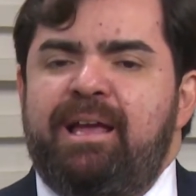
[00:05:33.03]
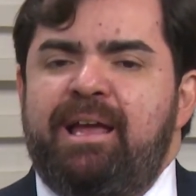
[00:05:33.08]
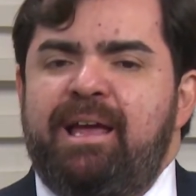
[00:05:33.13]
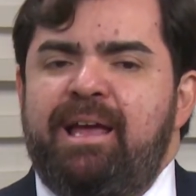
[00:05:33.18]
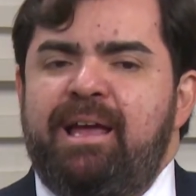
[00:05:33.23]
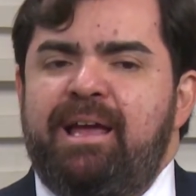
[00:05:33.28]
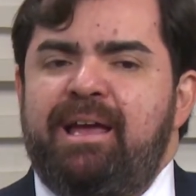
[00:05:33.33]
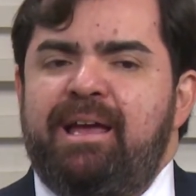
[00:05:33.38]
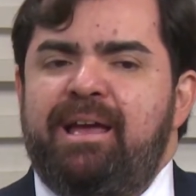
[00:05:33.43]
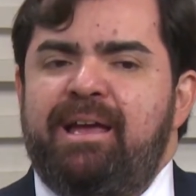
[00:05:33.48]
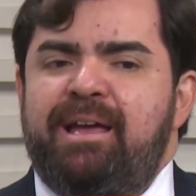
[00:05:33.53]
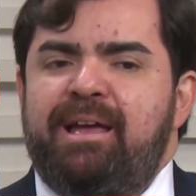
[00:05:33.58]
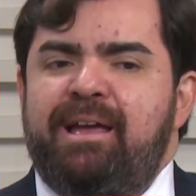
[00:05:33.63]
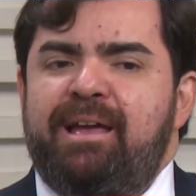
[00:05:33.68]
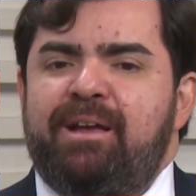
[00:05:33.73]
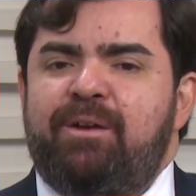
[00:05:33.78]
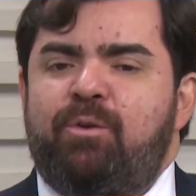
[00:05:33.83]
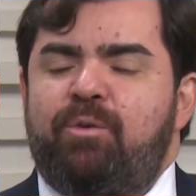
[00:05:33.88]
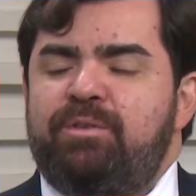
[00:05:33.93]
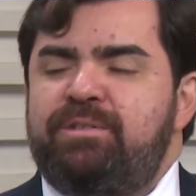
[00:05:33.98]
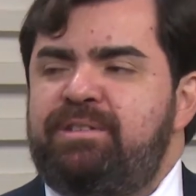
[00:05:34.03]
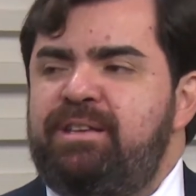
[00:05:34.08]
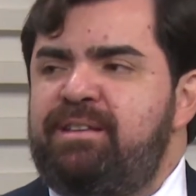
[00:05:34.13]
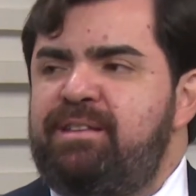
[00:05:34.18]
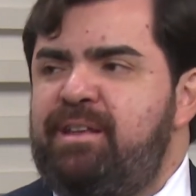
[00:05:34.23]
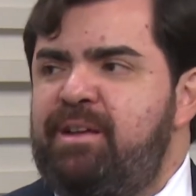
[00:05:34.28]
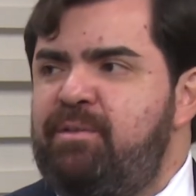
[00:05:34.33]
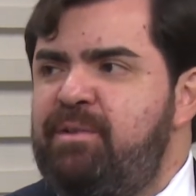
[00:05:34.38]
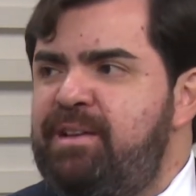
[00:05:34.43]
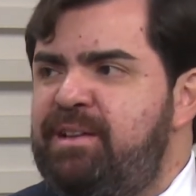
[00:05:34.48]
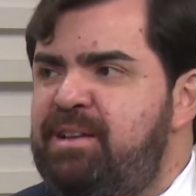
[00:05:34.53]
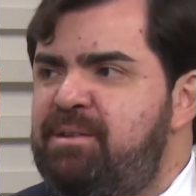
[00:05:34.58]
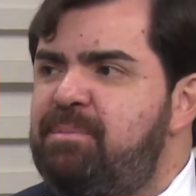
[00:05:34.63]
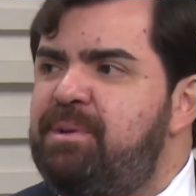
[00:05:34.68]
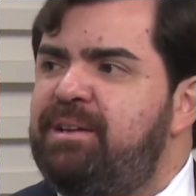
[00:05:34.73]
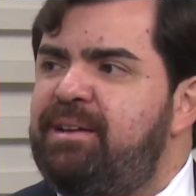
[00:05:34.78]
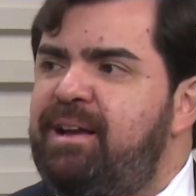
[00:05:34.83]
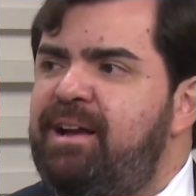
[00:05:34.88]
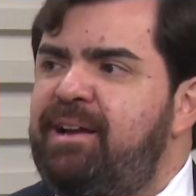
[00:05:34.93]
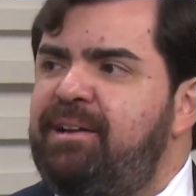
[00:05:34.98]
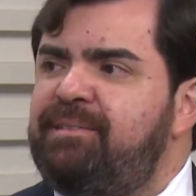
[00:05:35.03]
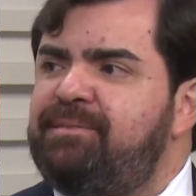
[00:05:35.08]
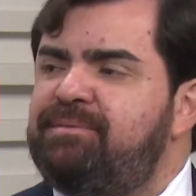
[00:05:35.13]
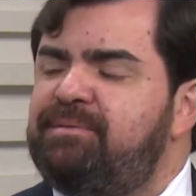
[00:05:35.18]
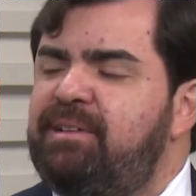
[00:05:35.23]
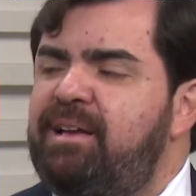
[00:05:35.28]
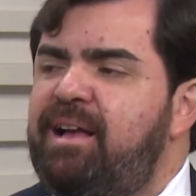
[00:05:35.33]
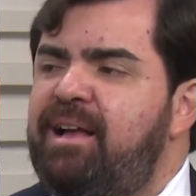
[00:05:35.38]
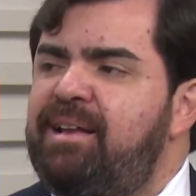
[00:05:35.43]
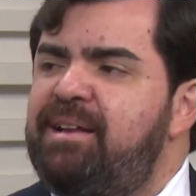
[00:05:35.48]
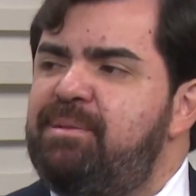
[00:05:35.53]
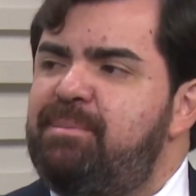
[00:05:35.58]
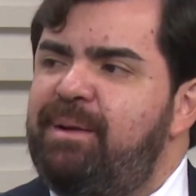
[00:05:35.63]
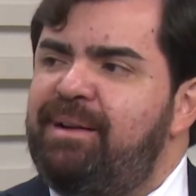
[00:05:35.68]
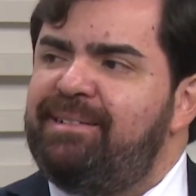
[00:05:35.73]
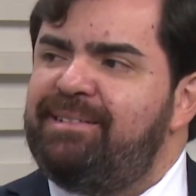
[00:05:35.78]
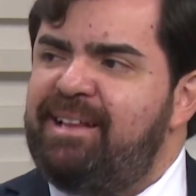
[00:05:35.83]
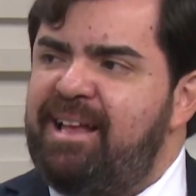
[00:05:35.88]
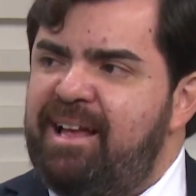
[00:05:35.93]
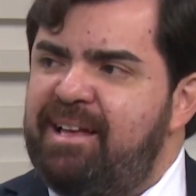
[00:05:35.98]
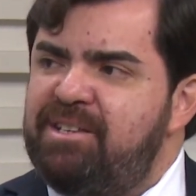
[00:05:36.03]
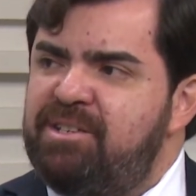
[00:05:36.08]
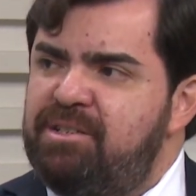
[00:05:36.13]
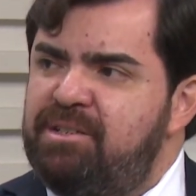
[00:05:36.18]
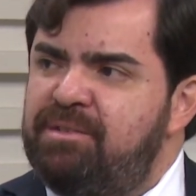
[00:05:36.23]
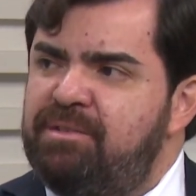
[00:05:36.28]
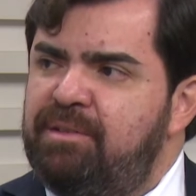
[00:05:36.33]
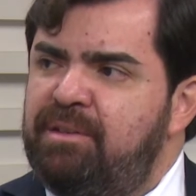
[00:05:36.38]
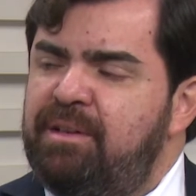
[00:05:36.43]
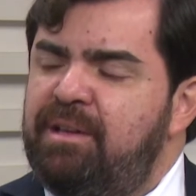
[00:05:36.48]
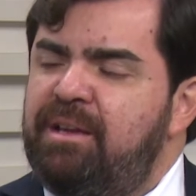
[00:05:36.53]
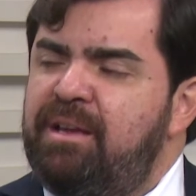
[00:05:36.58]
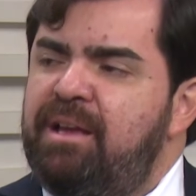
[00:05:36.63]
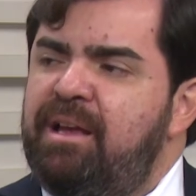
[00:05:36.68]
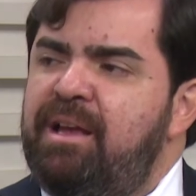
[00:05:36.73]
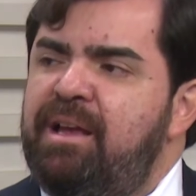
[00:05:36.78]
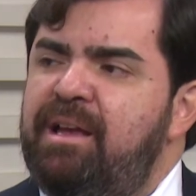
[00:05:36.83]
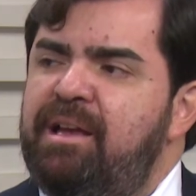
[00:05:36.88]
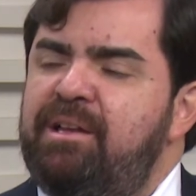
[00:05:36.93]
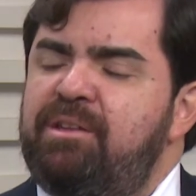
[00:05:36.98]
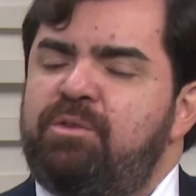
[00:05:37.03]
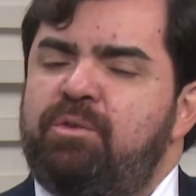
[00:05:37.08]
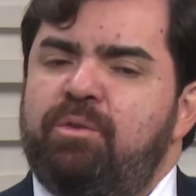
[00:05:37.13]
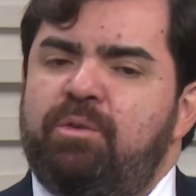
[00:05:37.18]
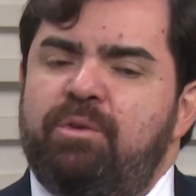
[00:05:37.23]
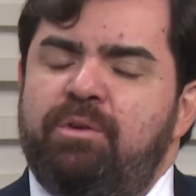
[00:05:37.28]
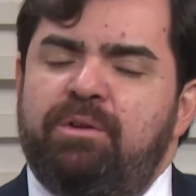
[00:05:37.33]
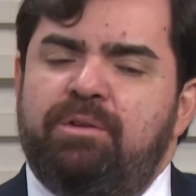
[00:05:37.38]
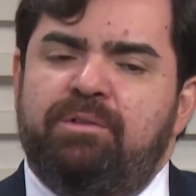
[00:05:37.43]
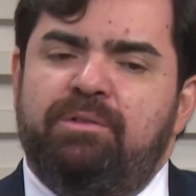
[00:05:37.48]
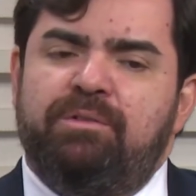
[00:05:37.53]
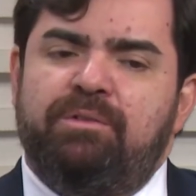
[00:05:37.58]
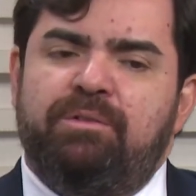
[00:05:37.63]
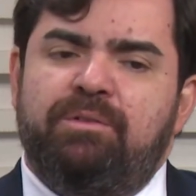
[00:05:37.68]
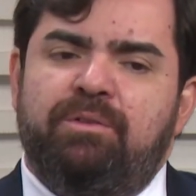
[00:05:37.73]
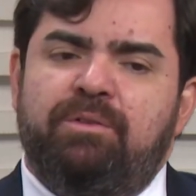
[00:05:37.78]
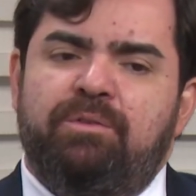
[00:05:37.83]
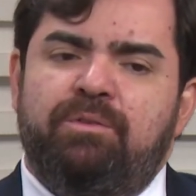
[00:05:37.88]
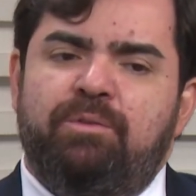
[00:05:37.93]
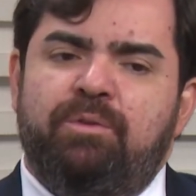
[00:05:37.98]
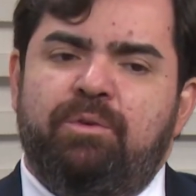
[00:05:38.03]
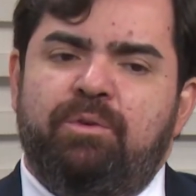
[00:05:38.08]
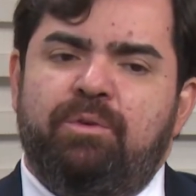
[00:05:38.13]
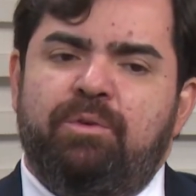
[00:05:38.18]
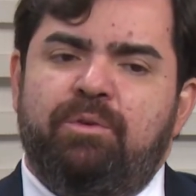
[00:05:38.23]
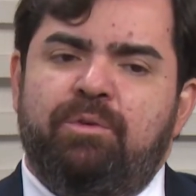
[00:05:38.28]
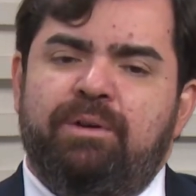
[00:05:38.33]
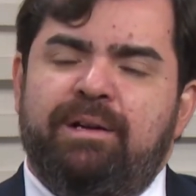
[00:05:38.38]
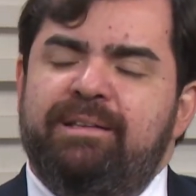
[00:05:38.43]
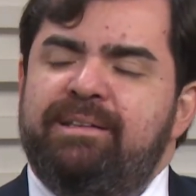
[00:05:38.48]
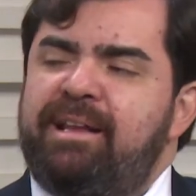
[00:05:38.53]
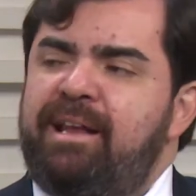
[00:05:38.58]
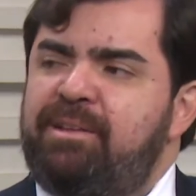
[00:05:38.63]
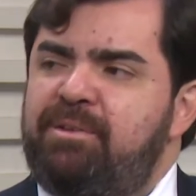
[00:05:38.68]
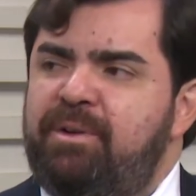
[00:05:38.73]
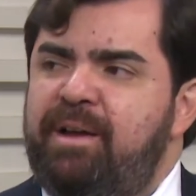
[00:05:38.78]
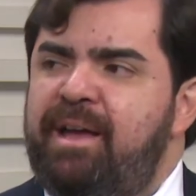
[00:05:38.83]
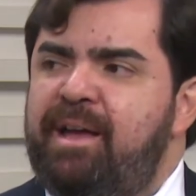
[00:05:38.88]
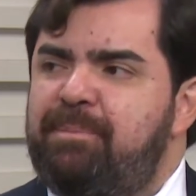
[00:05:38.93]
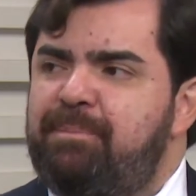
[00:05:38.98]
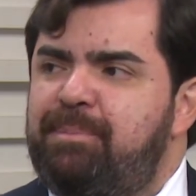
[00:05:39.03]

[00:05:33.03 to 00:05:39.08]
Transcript: é, concedeu em liminar a liberdade é, do, do André do Rep.